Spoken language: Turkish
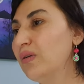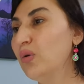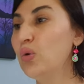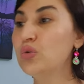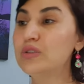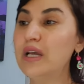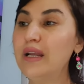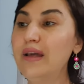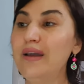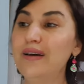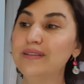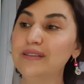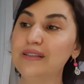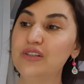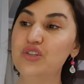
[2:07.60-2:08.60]
özel
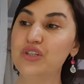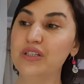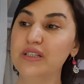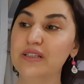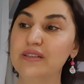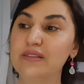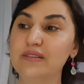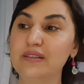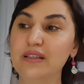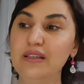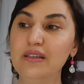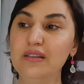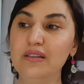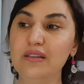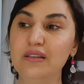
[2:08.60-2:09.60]
hayat
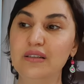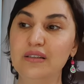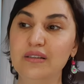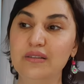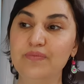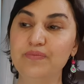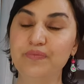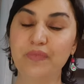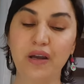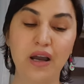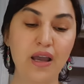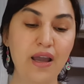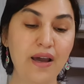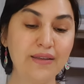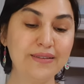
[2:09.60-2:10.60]
ilişkilerinde e,
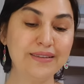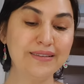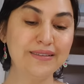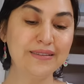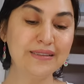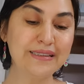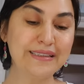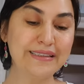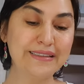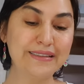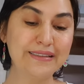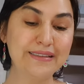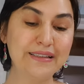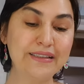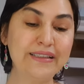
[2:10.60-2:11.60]

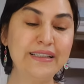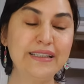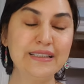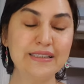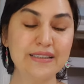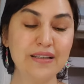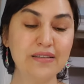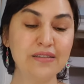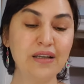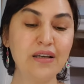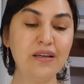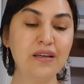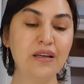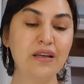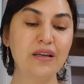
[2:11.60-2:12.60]
hayatınızdaki insana
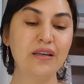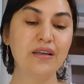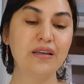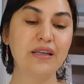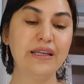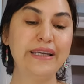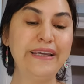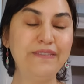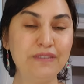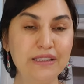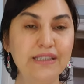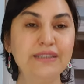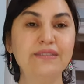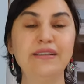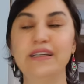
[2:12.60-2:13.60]
e,
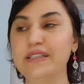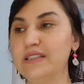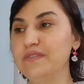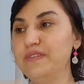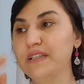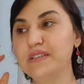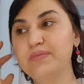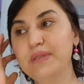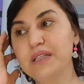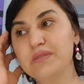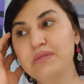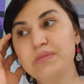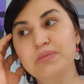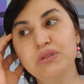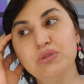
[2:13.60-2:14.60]
evlilik teklif etme
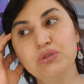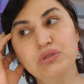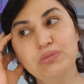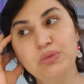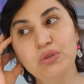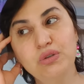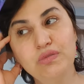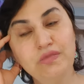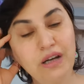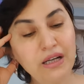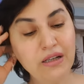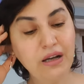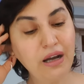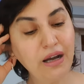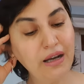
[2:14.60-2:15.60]
gibi bir durumu var.
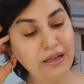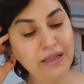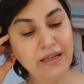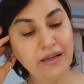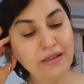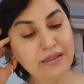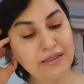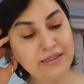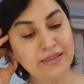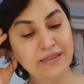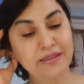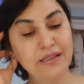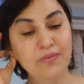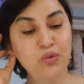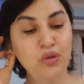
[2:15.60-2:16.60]
Aile
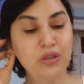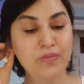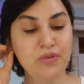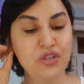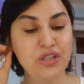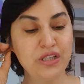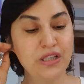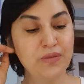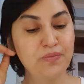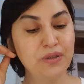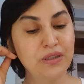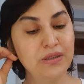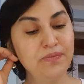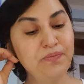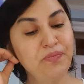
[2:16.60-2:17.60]
arasında böyle bir şey
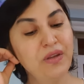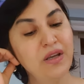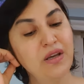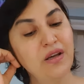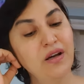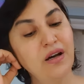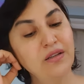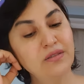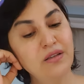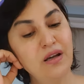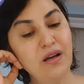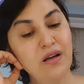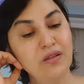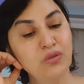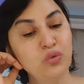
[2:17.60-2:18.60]
yapalım.
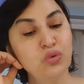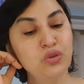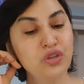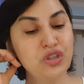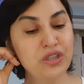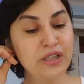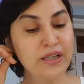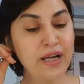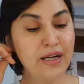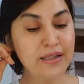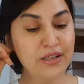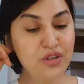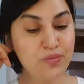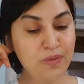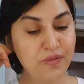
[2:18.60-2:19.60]
Hatta yurt dışına
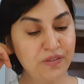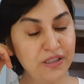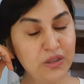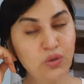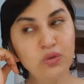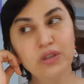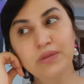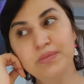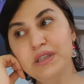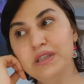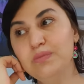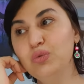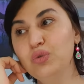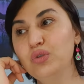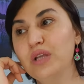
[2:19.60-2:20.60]
yerleşme fikri olabilir.
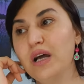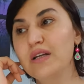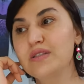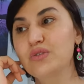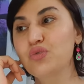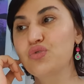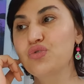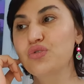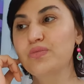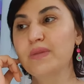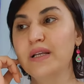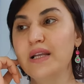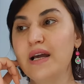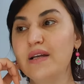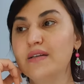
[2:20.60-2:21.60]
Bu tarz
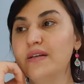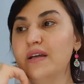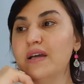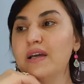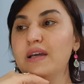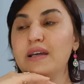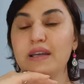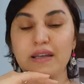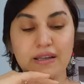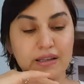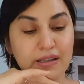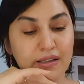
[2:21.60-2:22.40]
düşünmeler e,